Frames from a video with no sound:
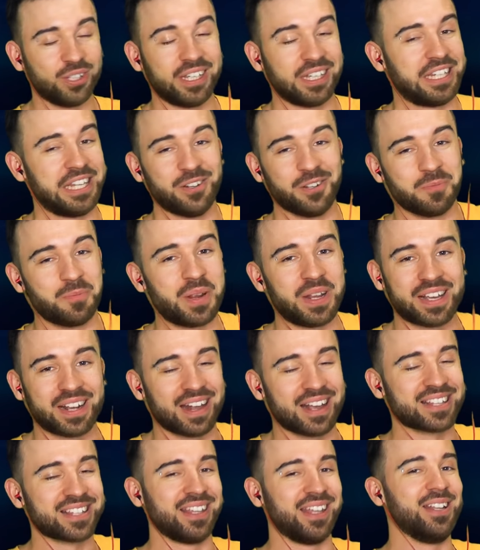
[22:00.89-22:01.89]
Вот такие вот
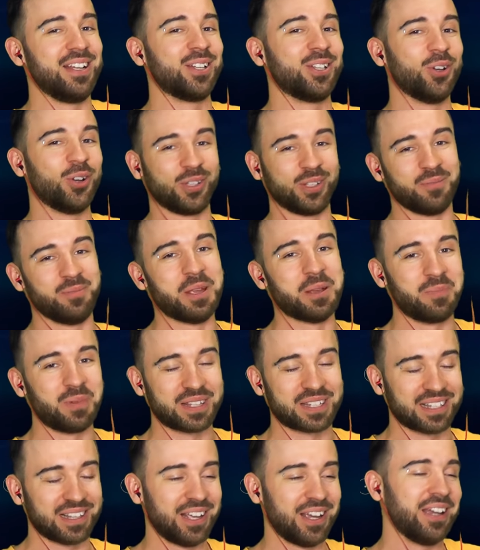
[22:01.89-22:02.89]
прекрасные анекдоты мне
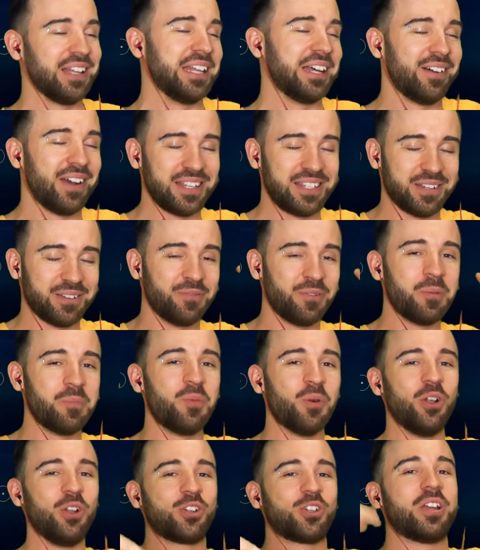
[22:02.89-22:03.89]
присылают. Давайте вы
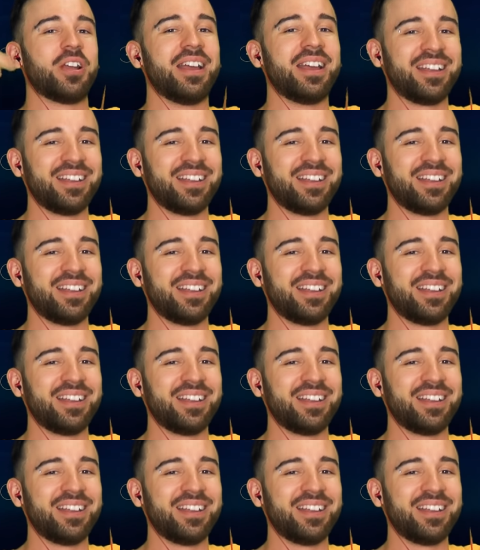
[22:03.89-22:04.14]
больше,